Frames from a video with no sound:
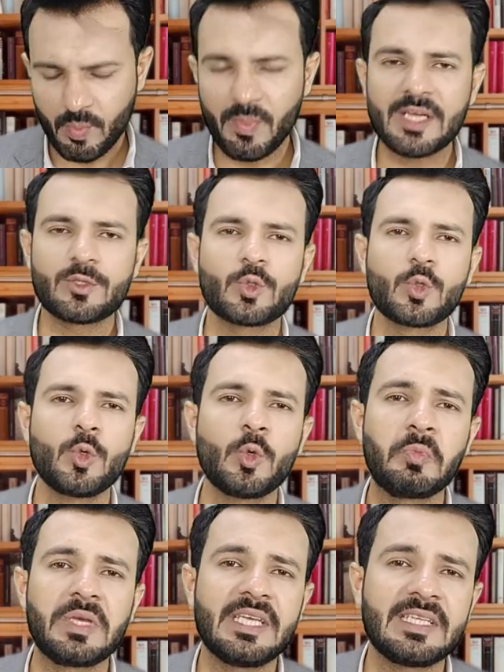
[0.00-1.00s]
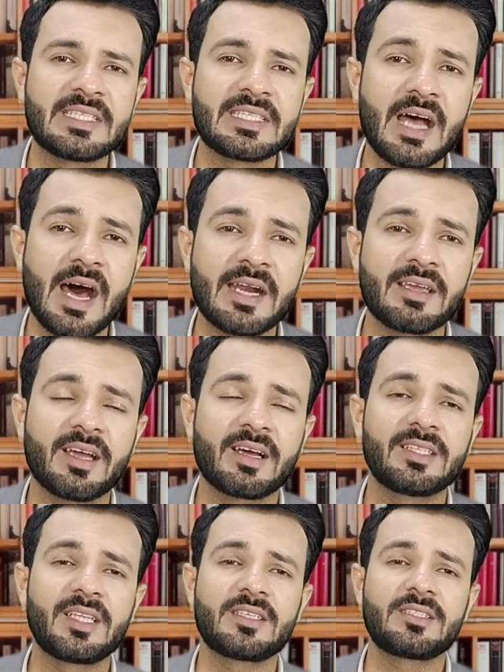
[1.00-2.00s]
मासूम इंसान के
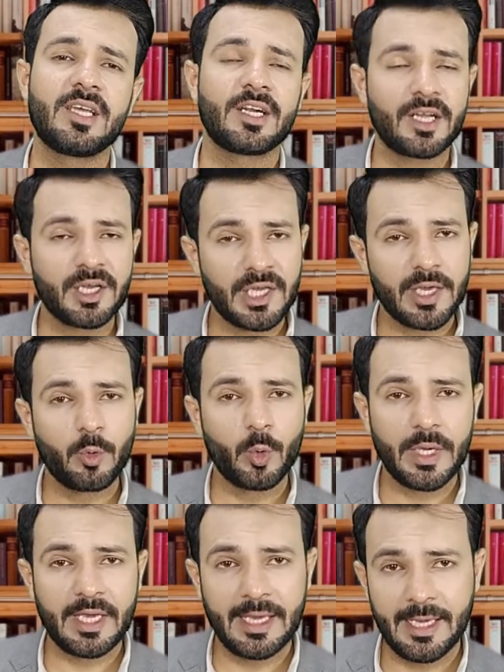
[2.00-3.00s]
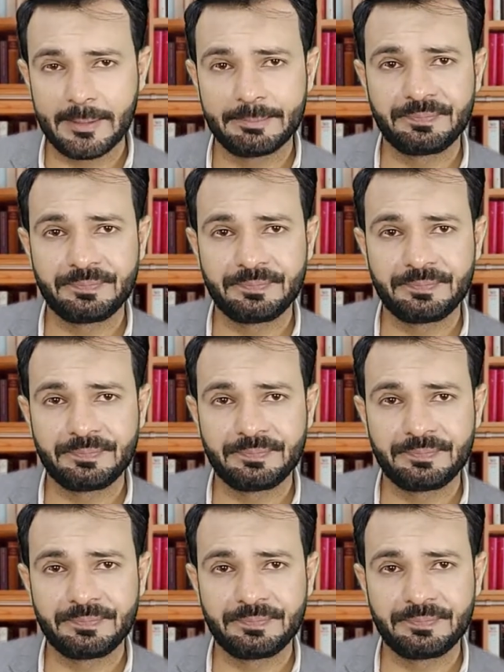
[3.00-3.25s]
कत्ल से रंगे हुए हैं